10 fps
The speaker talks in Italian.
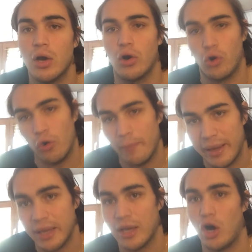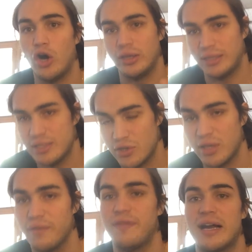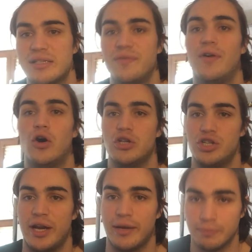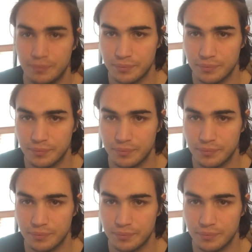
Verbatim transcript: come ho intenzione di far svolgere